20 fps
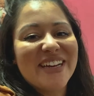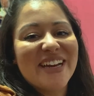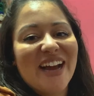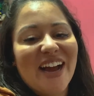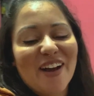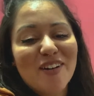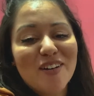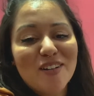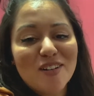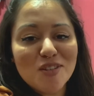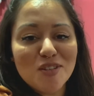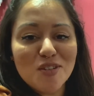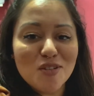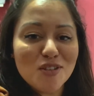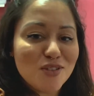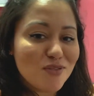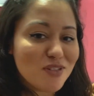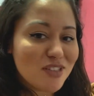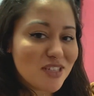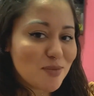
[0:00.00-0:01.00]
Agora eu
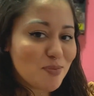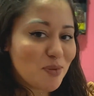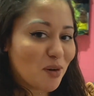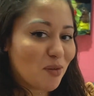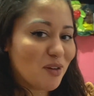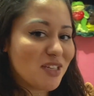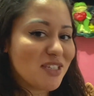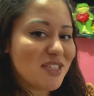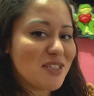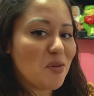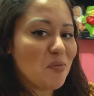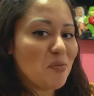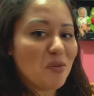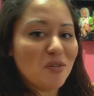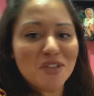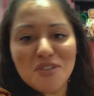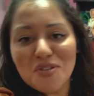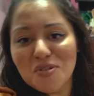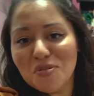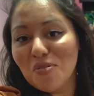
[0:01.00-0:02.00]
trouxe vocês para conhecer o meu
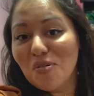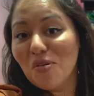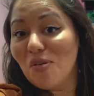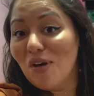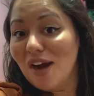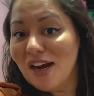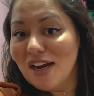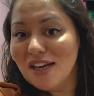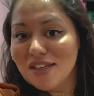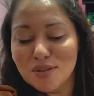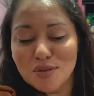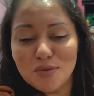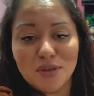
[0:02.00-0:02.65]
antigo quarto.